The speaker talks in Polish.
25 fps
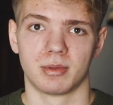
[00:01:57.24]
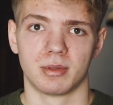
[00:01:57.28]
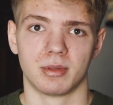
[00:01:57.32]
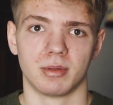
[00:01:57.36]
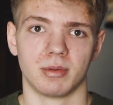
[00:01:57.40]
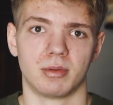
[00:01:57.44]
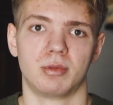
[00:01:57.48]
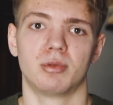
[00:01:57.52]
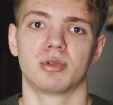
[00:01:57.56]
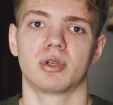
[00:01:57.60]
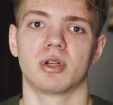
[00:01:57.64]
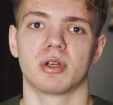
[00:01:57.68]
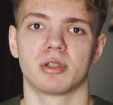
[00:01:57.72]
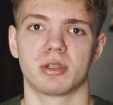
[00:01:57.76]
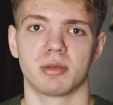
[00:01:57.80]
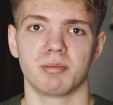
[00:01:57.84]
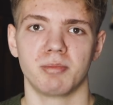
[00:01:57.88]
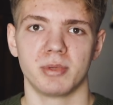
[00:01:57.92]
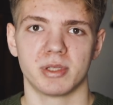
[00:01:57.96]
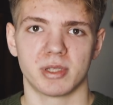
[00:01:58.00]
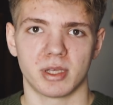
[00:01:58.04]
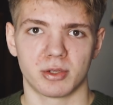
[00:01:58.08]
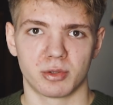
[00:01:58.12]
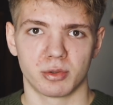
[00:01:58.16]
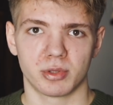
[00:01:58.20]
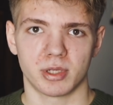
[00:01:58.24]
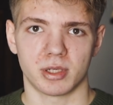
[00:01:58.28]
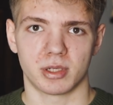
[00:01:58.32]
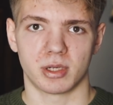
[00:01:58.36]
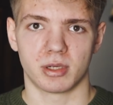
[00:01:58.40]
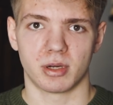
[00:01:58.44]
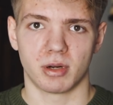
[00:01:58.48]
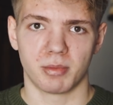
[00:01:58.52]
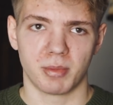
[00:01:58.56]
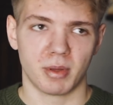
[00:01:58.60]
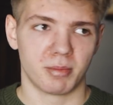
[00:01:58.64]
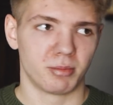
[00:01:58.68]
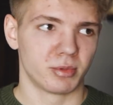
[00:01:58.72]
dużo osób mi zarzuca,
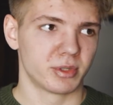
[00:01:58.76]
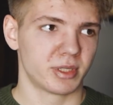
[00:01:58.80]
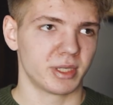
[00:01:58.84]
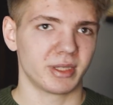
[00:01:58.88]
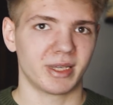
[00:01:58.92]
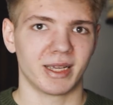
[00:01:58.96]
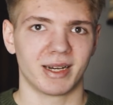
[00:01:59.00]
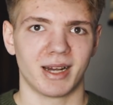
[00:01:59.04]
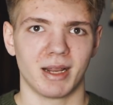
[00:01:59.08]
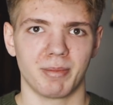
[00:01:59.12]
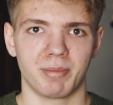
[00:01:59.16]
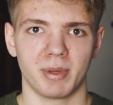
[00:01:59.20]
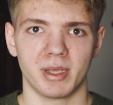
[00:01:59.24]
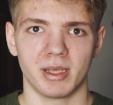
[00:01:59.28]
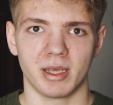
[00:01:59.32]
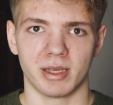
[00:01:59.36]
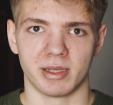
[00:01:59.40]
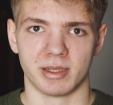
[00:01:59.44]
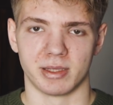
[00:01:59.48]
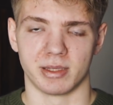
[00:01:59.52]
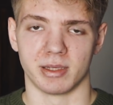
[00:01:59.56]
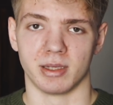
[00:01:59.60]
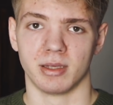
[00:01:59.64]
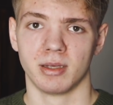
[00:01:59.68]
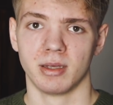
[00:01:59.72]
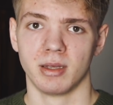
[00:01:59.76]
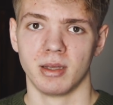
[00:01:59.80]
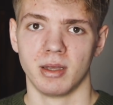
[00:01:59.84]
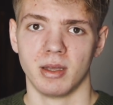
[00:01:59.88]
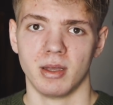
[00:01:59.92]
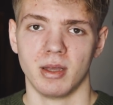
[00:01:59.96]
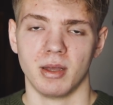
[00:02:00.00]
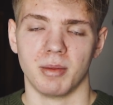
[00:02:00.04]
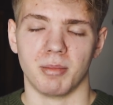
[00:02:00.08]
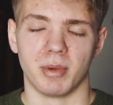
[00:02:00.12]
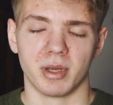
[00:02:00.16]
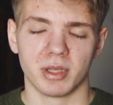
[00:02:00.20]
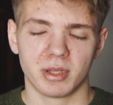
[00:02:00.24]
że robię muzykę dla pieniędzy.
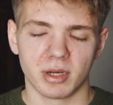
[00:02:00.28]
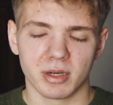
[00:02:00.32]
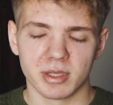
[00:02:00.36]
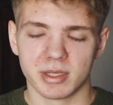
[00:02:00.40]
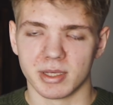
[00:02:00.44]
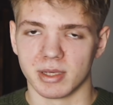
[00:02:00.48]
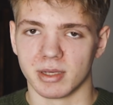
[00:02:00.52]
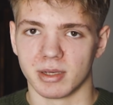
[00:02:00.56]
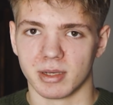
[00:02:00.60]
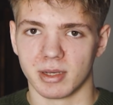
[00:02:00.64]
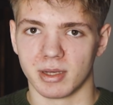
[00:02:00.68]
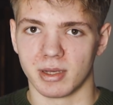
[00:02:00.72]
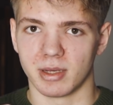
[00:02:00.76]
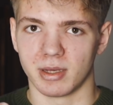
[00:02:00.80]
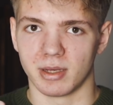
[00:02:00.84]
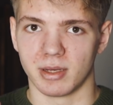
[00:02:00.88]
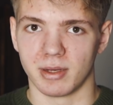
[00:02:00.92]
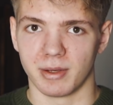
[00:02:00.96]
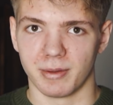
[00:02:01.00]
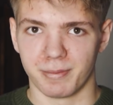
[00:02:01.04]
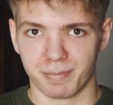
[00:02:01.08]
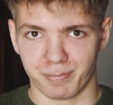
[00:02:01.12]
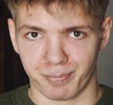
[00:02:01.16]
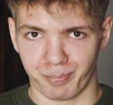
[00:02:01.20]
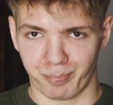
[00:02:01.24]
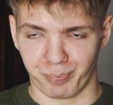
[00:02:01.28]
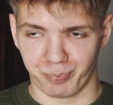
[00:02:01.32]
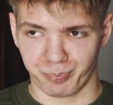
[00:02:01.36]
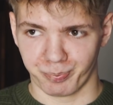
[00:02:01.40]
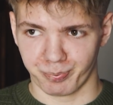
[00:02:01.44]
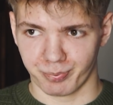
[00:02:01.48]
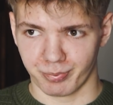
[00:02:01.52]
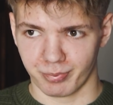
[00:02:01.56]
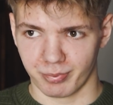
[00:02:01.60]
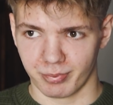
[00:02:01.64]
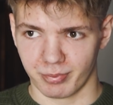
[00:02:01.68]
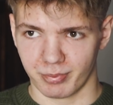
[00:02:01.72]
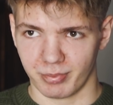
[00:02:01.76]
Moi drodzy, e,
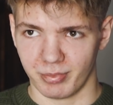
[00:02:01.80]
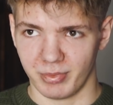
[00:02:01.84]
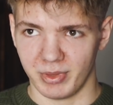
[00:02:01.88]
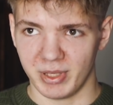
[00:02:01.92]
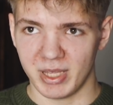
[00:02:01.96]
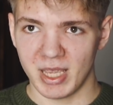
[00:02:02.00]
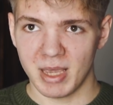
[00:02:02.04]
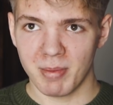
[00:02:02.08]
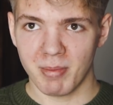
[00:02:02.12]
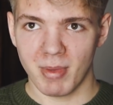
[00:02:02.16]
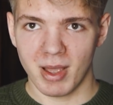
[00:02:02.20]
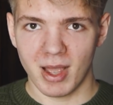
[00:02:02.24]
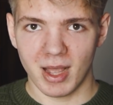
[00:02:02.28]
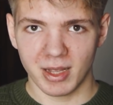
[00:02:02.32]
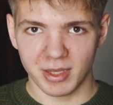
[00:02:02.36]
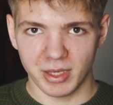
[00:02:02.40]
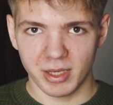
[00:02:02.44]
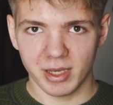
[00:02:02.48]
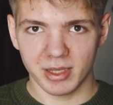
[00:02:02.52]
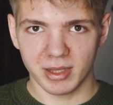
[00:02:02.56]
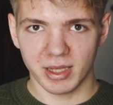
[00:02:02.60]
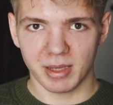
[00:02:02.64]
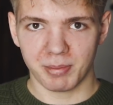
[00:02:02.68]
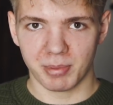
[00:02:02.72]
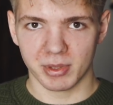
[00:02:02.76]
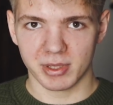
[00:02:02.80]
nie ma ani jednej